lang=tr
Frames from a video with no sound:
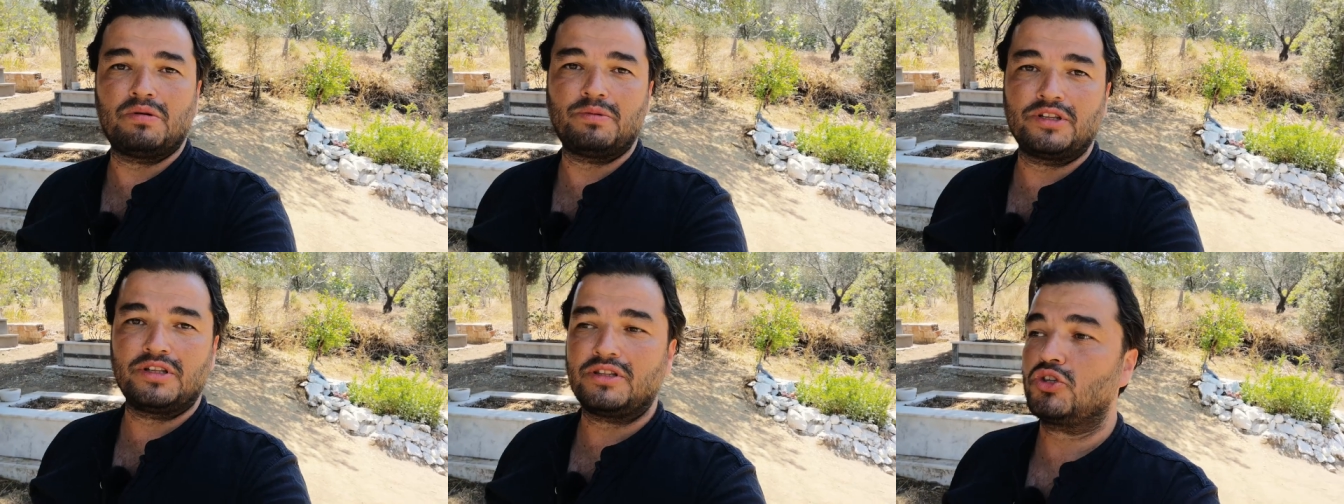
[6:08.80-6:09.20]

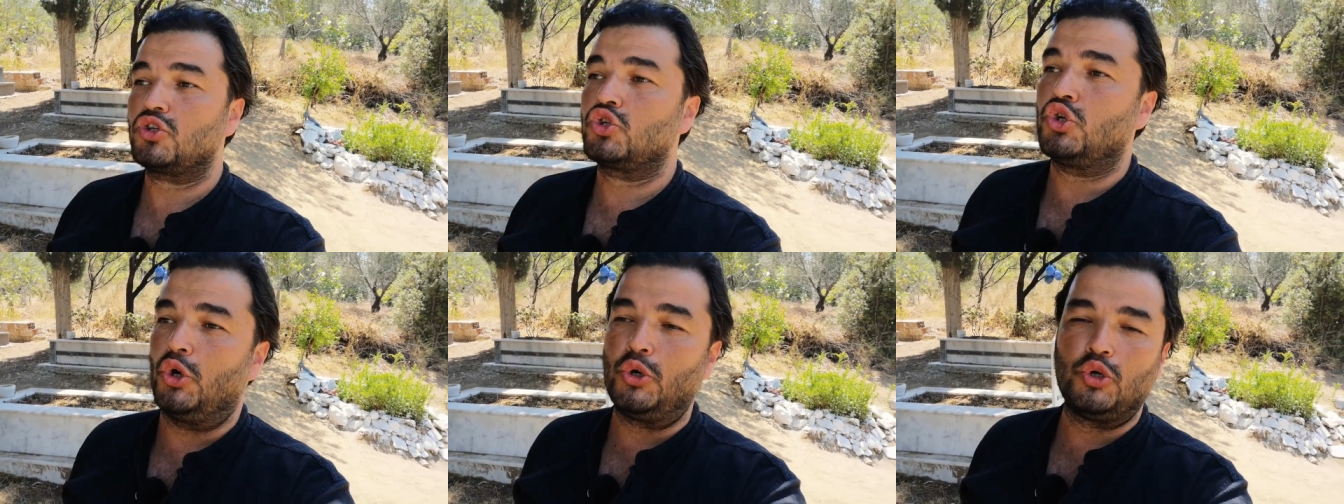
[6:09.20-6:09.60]
Baba'nın
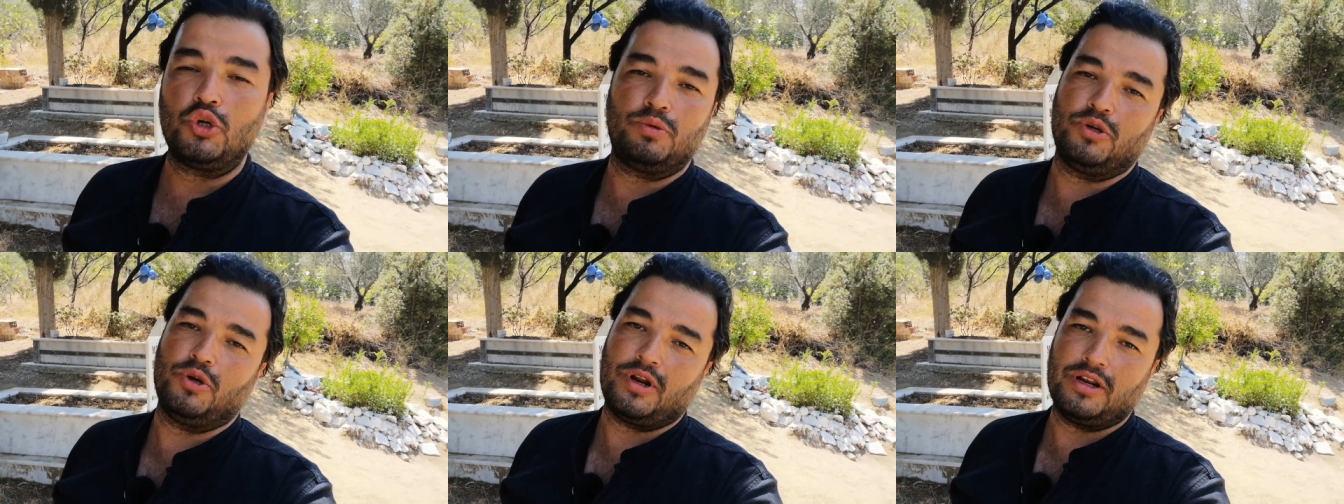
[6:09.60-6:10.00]

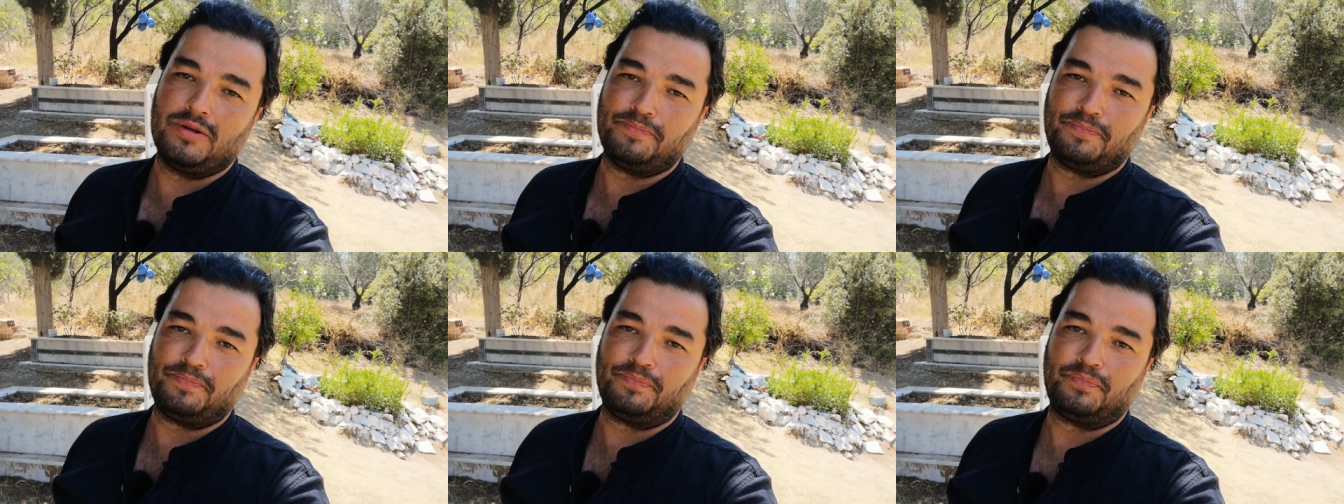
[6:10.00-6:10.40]
köyünü bir
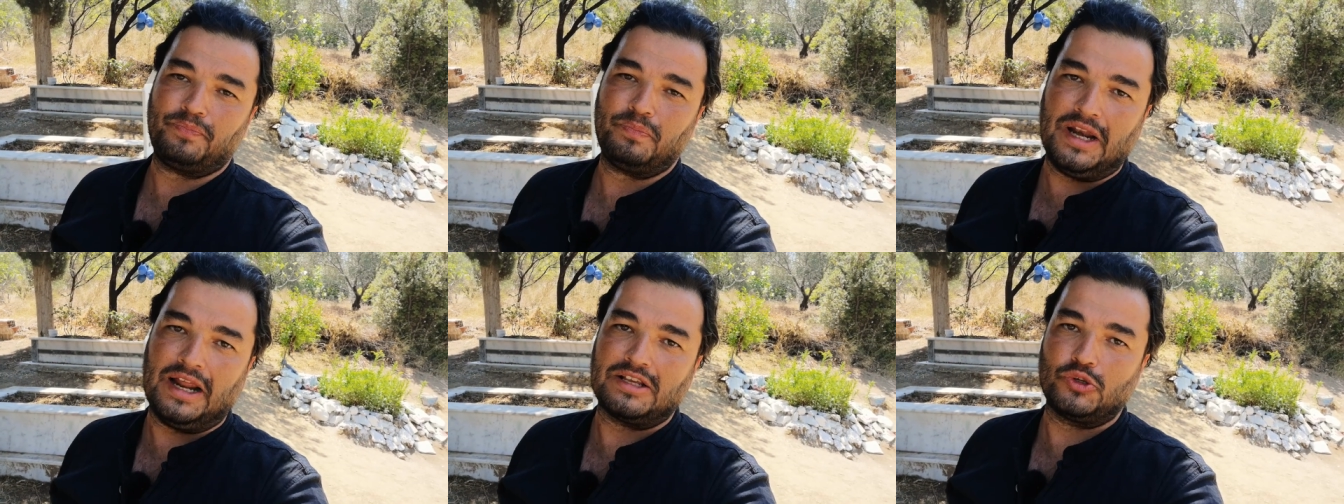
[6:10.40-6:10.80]
görelim.
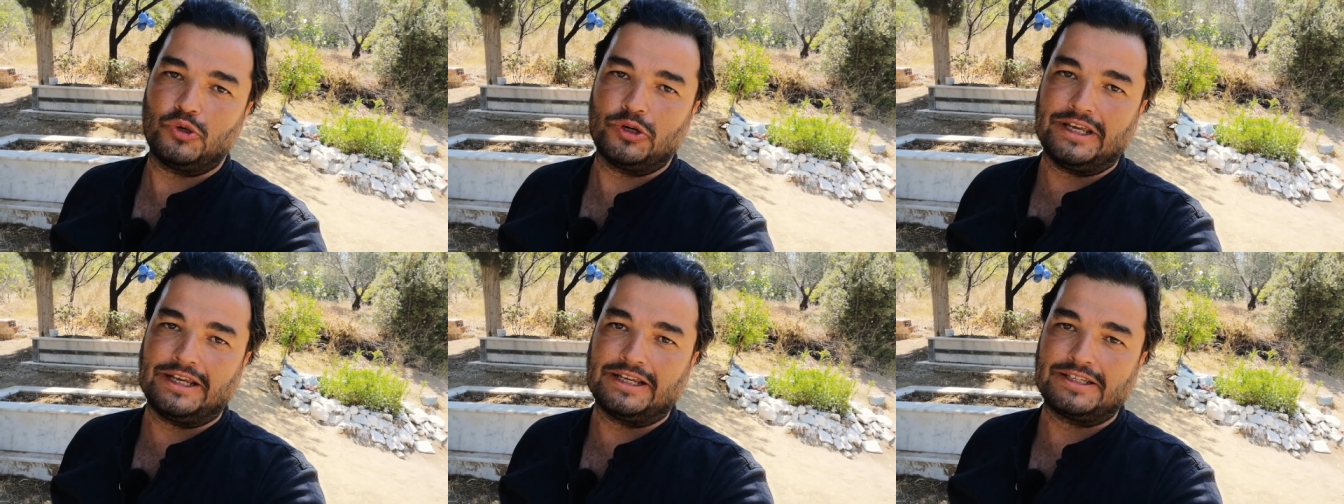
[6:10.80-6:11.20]
Biraz da
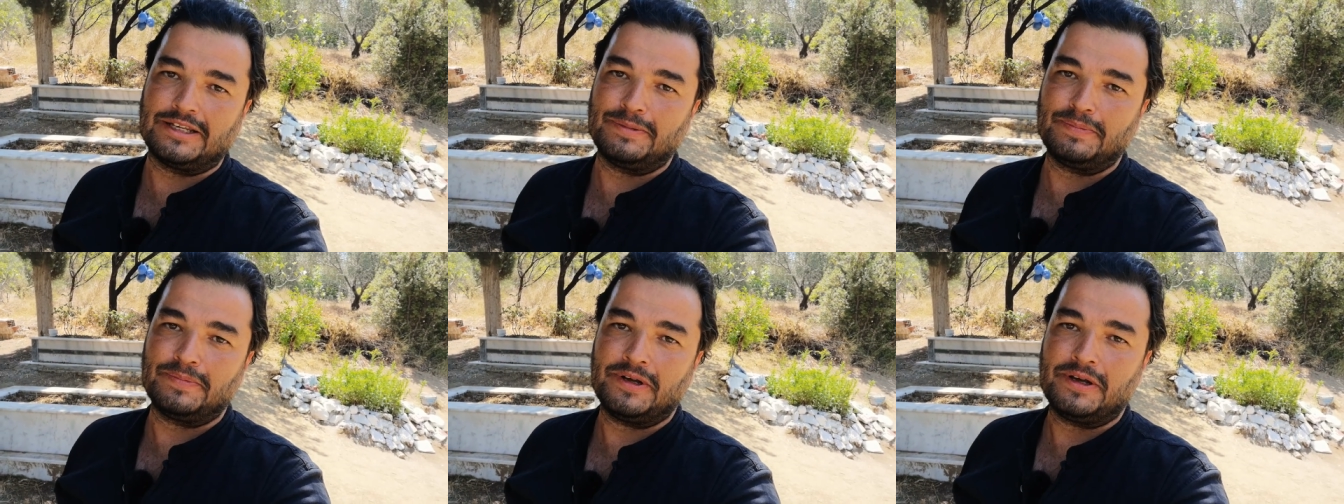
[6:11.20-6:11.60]
orayı gezelim.